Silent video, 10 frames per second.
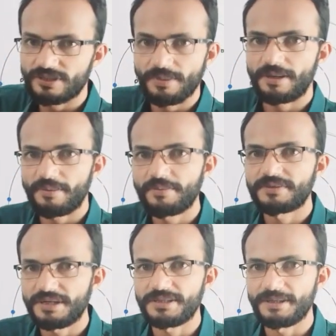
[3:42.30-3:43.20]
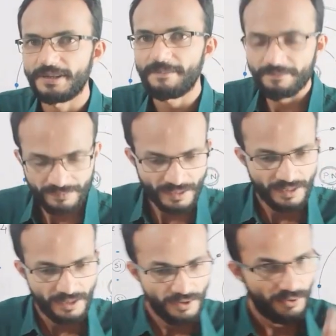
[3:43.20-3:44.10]
उसके बारे में स्टडी किया
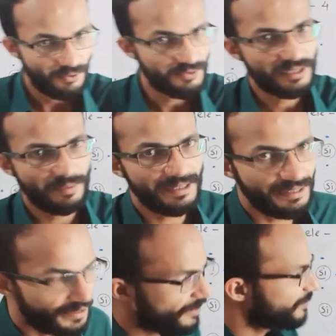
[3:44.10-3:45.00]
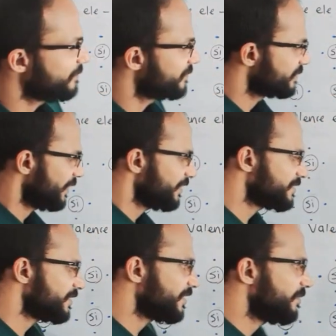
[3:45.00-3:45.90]
उसके भाई ज़्यादा
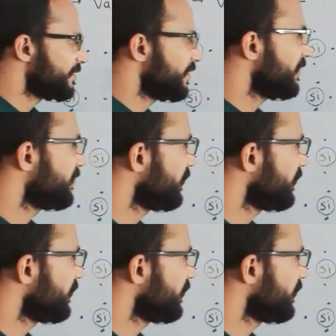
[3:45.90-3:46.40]
से ज़्यादा मैं जान